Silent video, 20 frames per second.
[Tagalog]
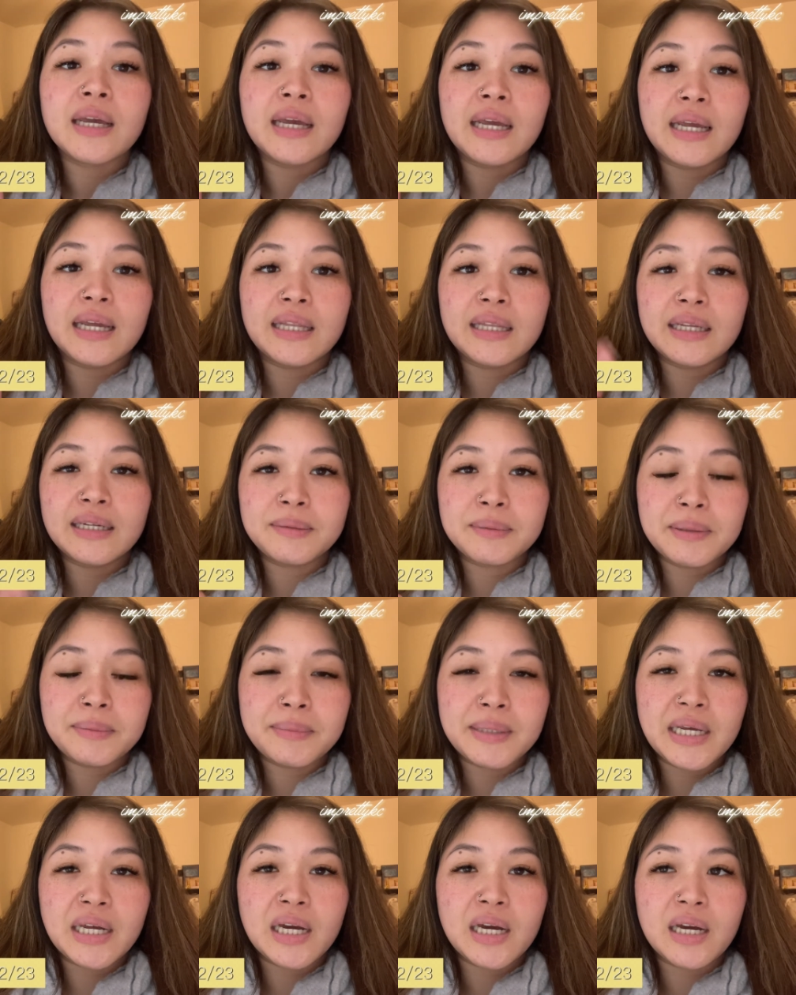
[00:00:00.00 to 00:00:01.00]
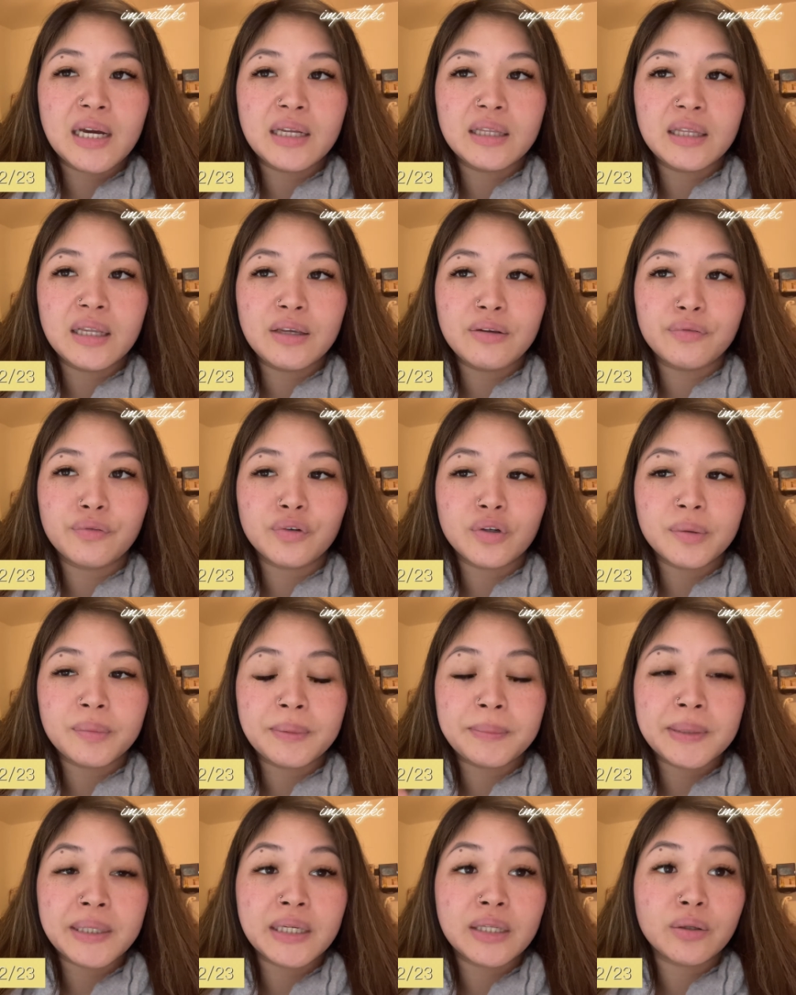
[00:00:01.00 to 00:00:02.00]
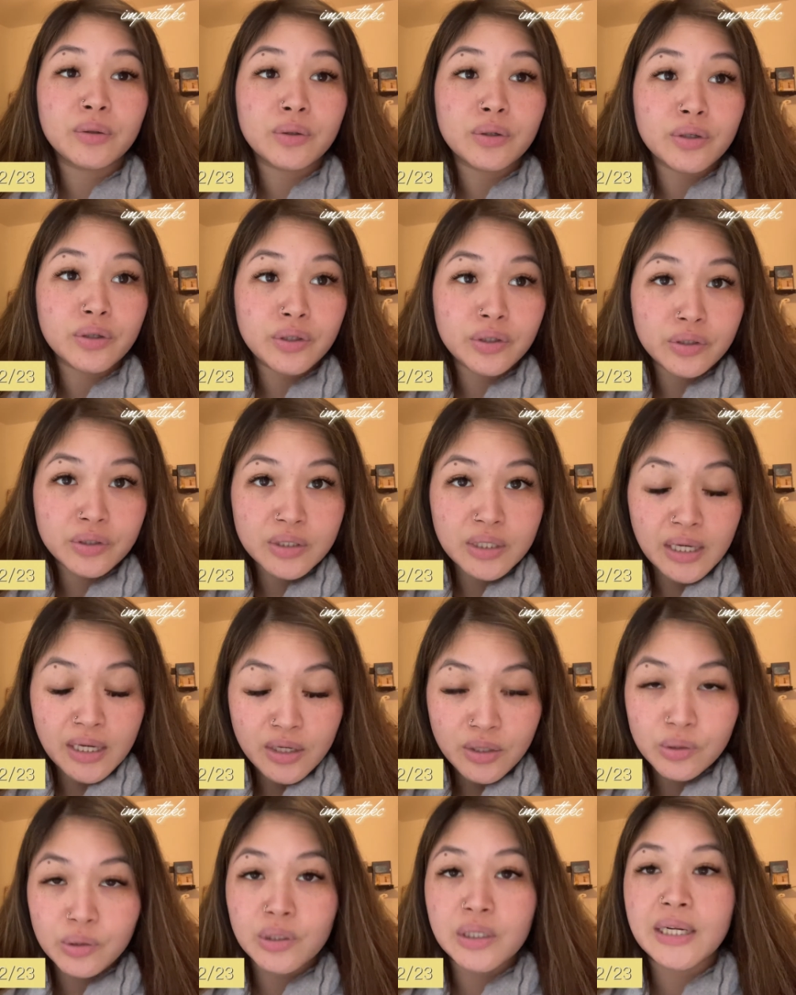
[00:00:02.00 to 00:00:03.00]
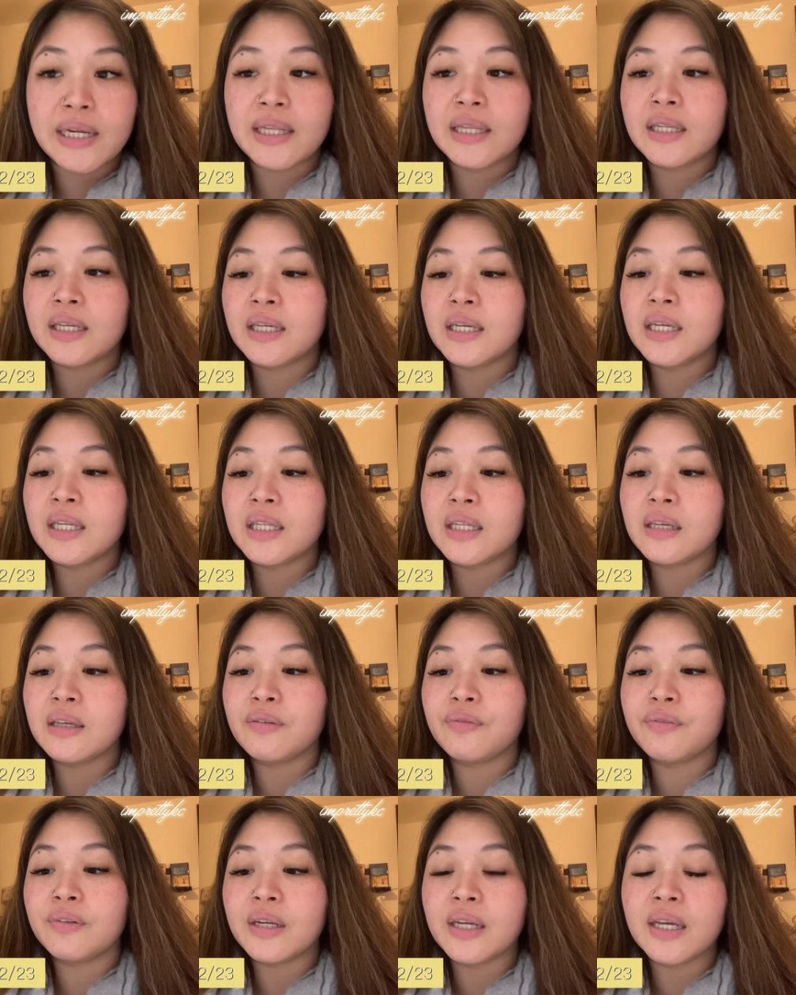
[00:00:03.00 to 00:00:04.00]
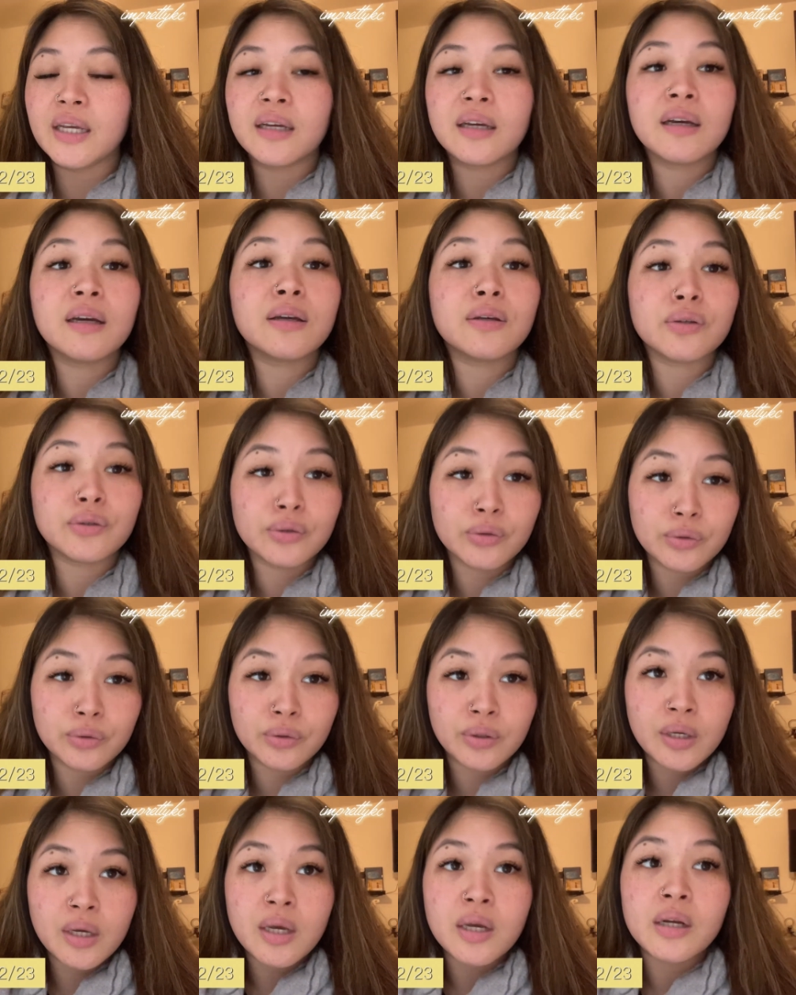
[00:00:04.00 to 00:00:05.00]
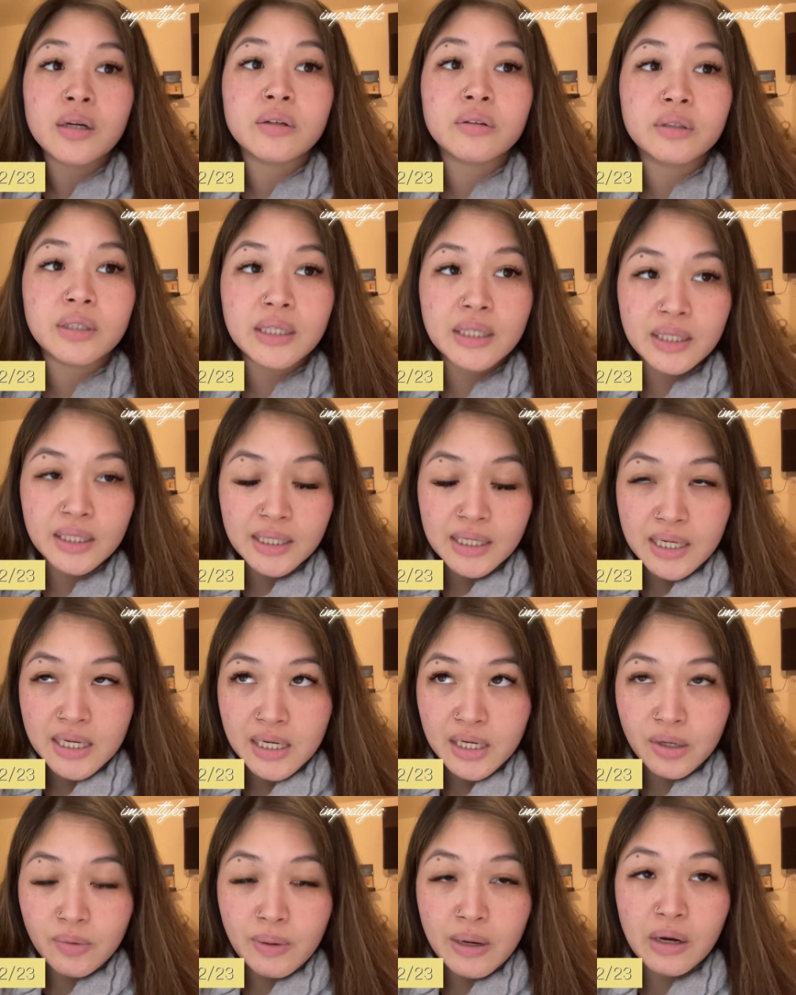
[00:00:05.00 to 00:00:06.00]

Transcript: And then mamaya, day 4, papakita ko sa inyo ulit in the evening yung routine na ginagawa